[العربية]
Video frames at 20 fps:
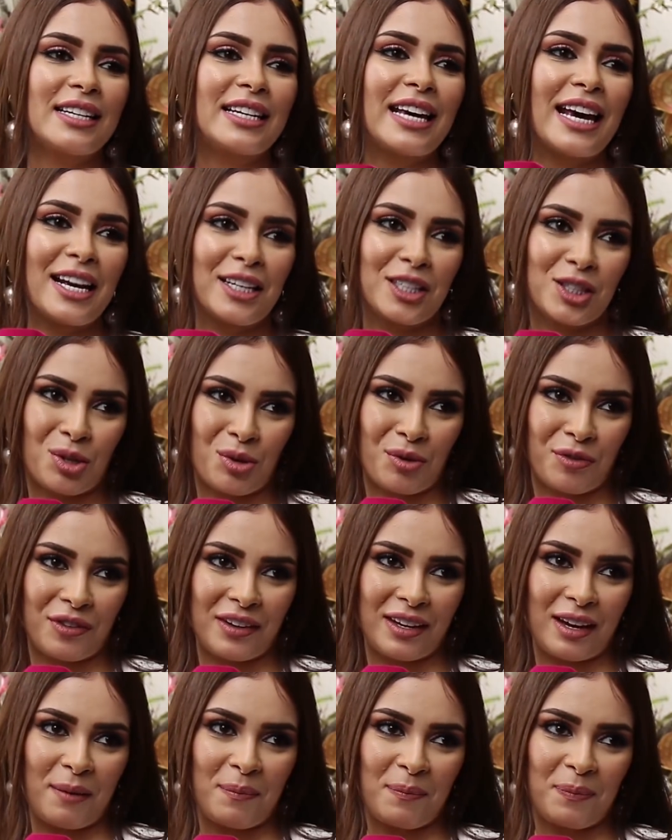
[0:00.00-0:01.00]
كيأثروا
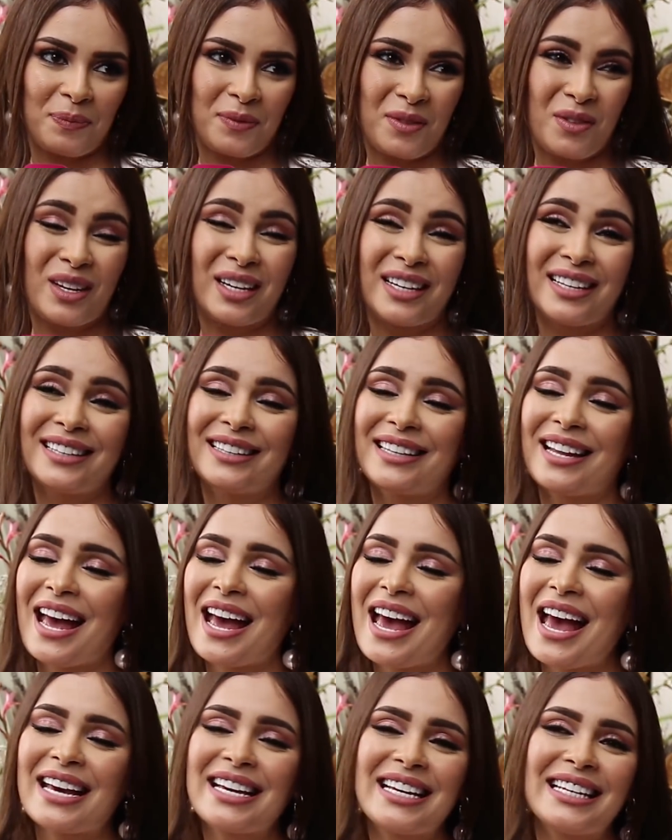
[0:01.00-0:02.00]
فيا
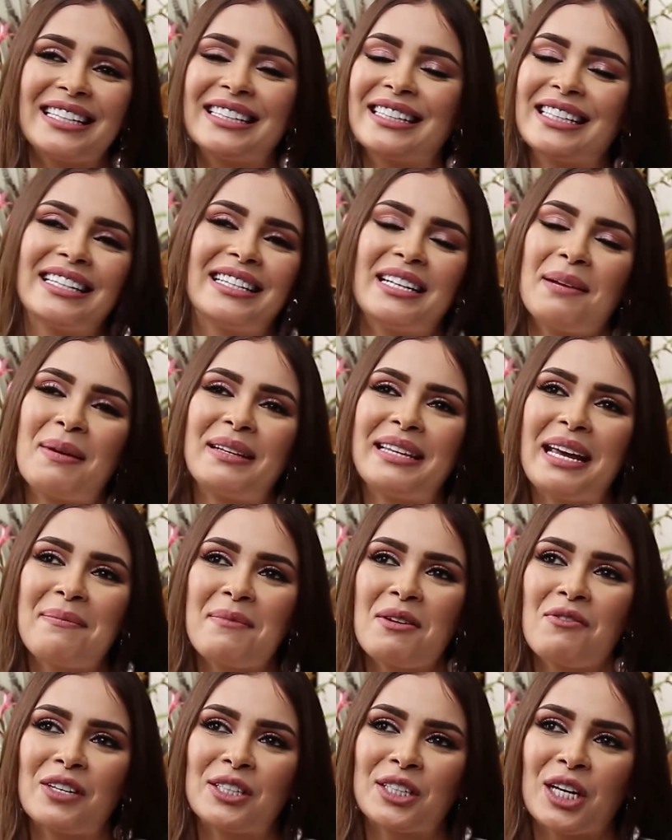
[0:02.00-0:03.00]
اكيد زعما
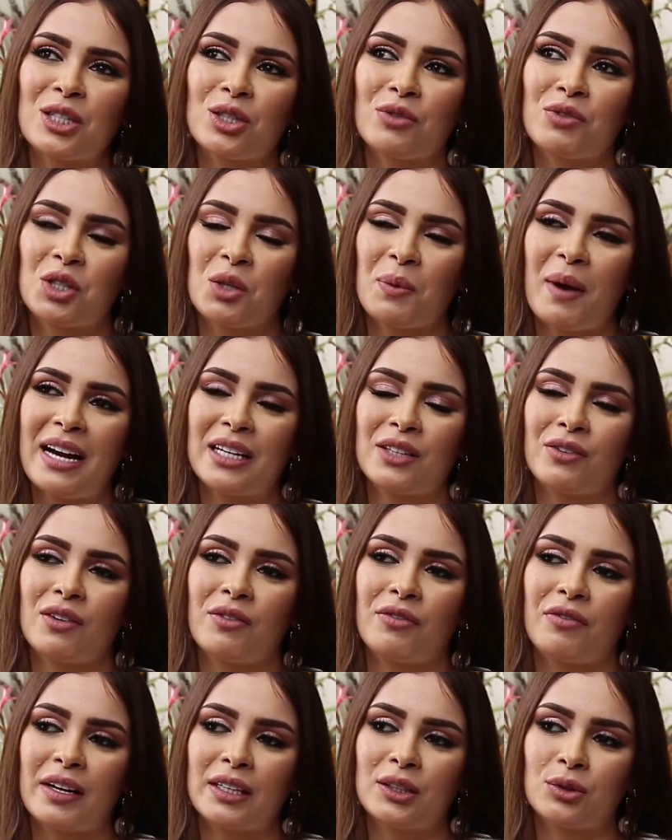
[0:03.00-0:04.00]
دائما فاش كنشوف شي واحد في
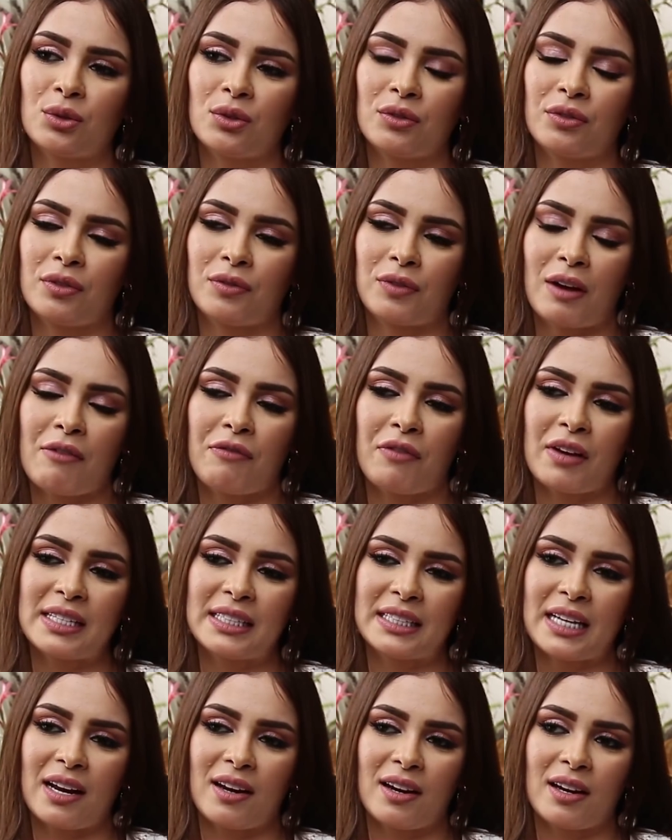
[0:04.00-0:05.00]
الفان في لافان
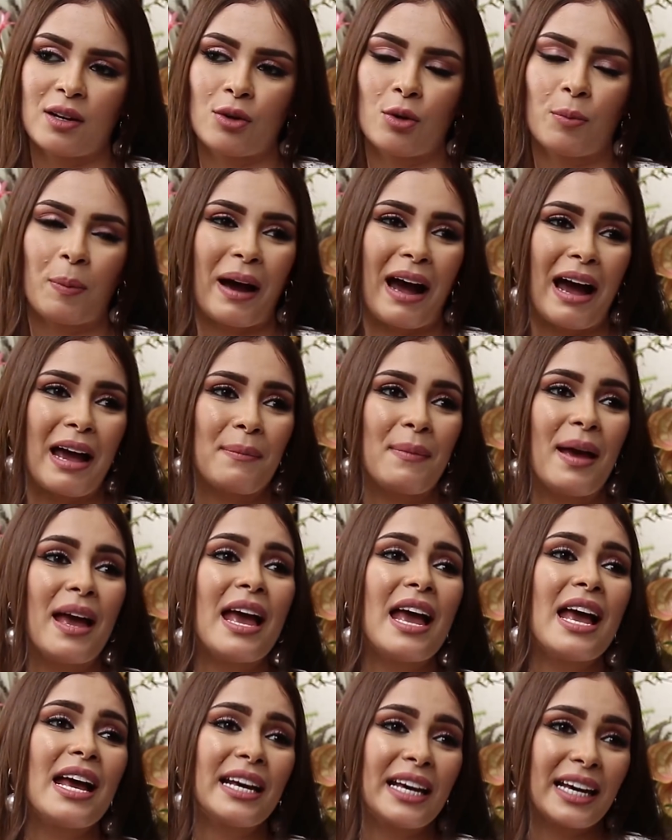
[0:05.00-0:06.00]
ديال لو برايم
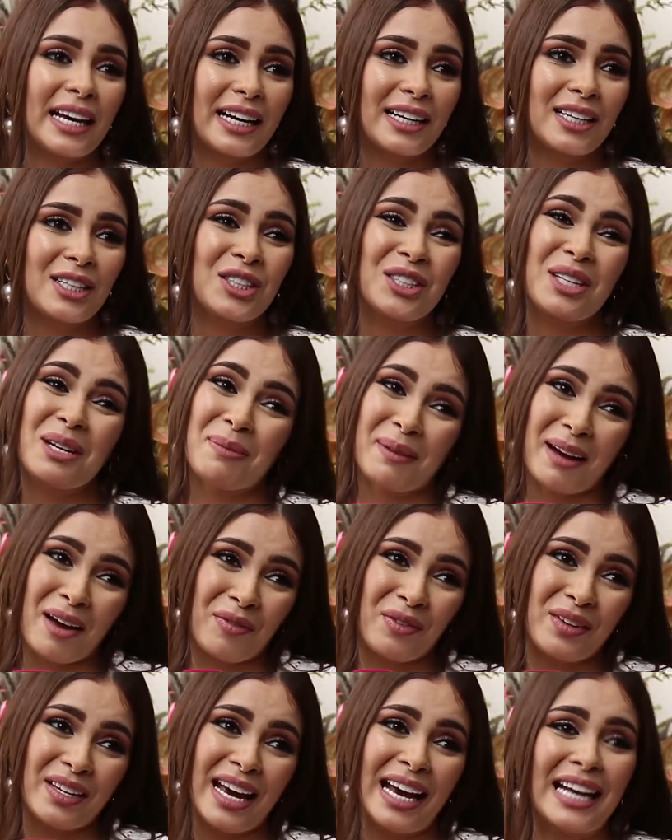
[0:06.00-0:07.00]
كيخرج كيبقى
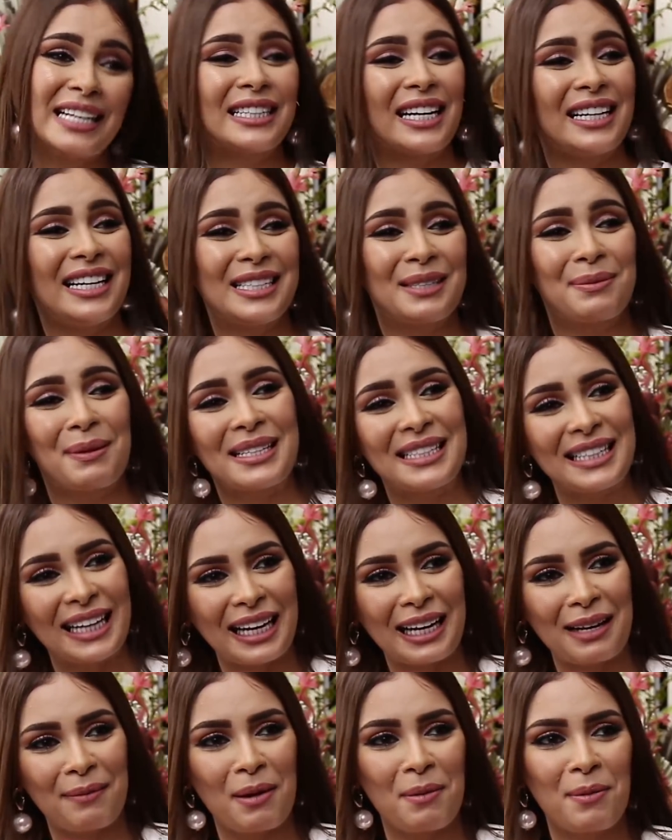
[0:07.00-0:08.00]
فيا حيت كنحس براسي
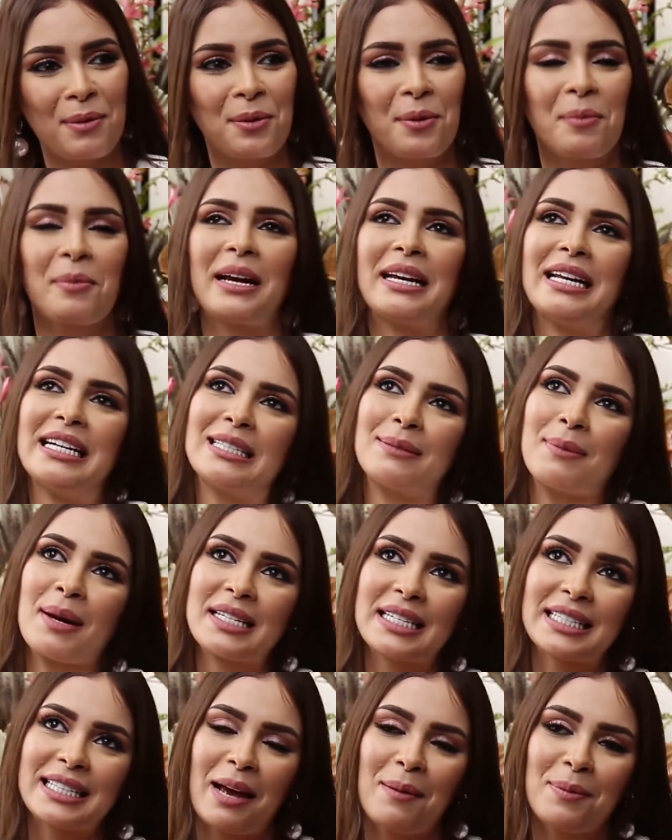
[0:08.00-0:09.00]
قريبه منهم كنحس
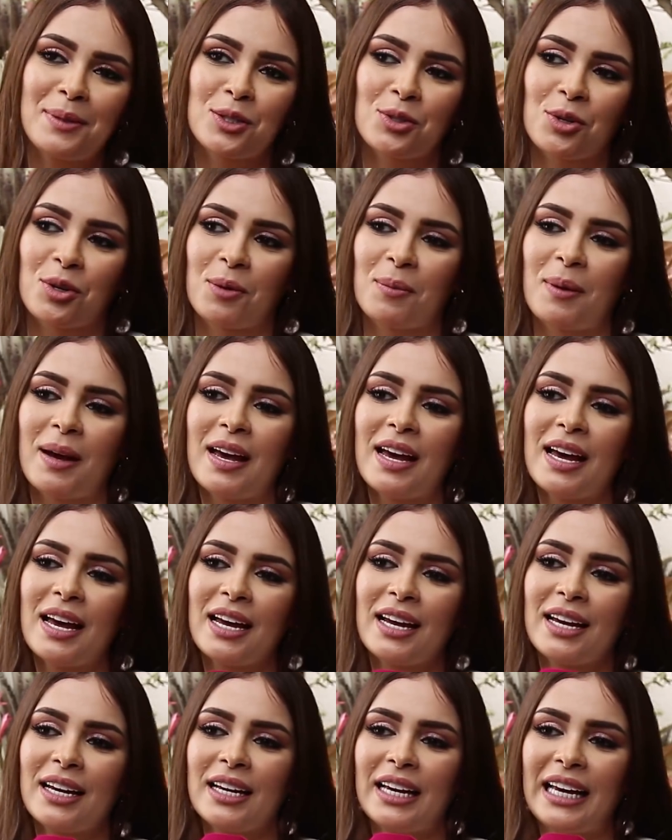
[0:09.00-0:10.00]
براسي صاحبتهم
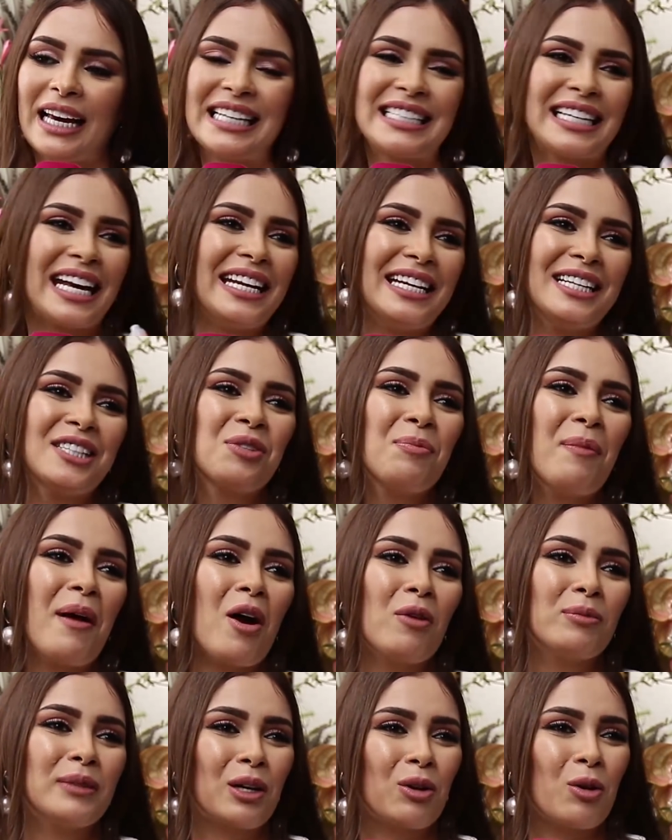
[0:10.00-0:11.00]
آه، حيت كنعيش
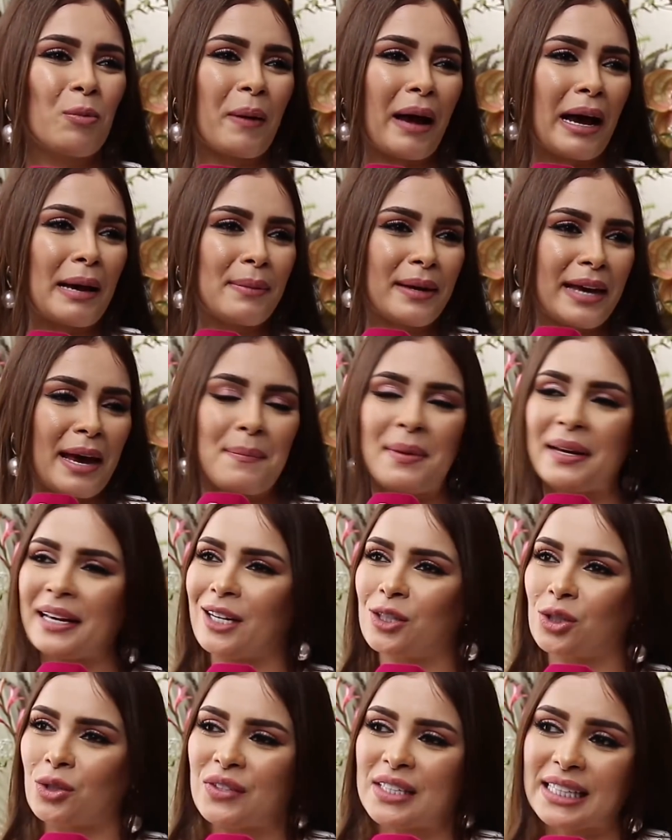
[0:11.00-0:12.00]
معاهم داك لو برايم كامل
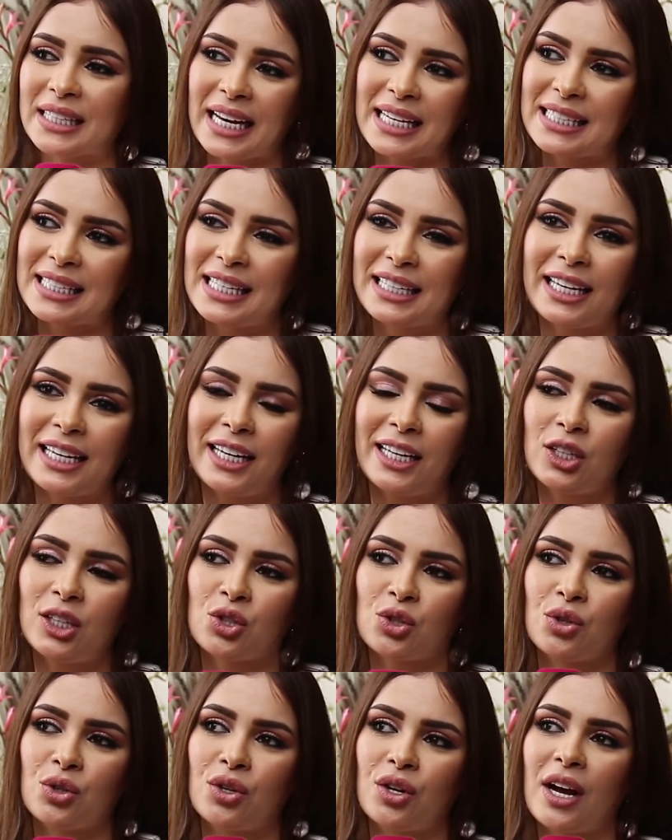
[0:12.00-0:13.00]
كنشوف ستريس اللي
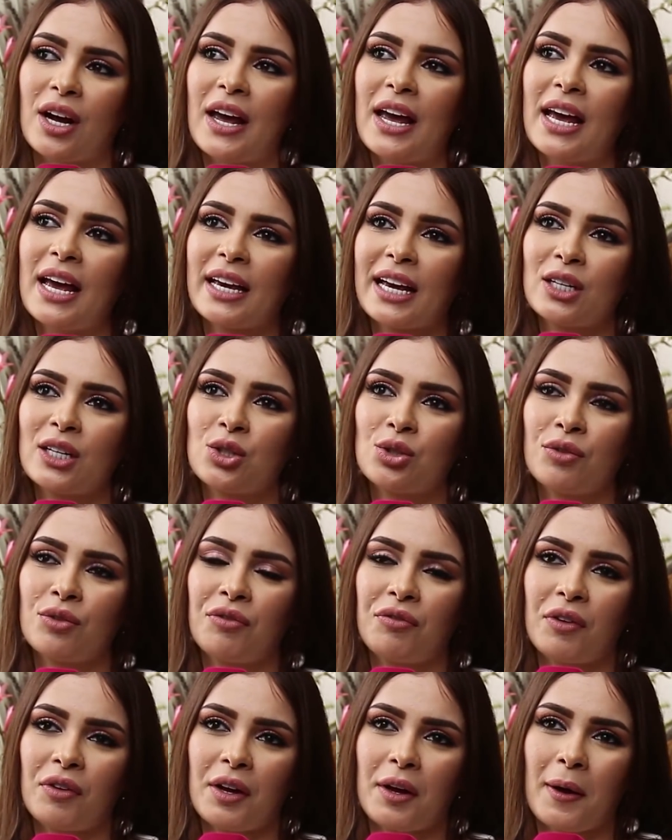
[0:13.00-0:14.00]
كيعيشوه
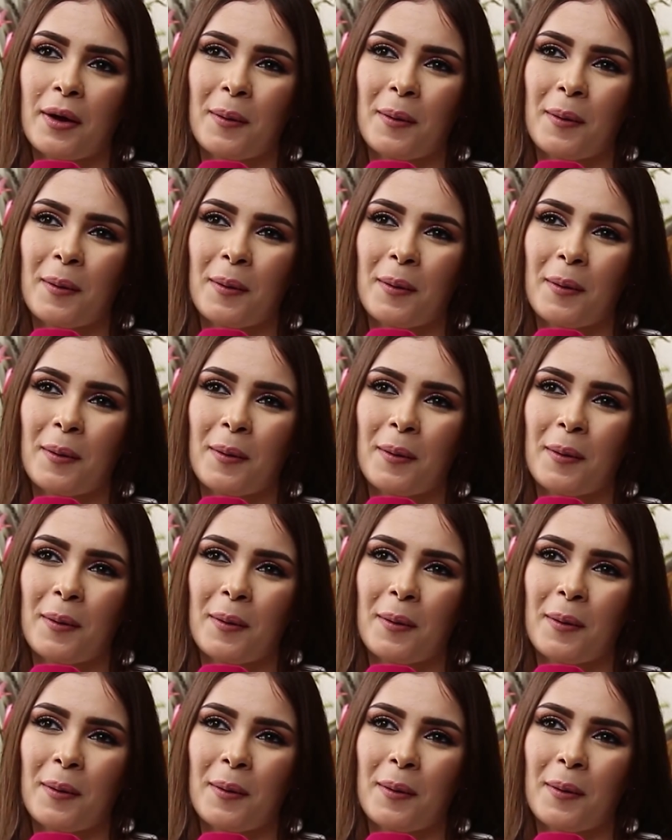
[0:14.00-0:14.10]
كنشوف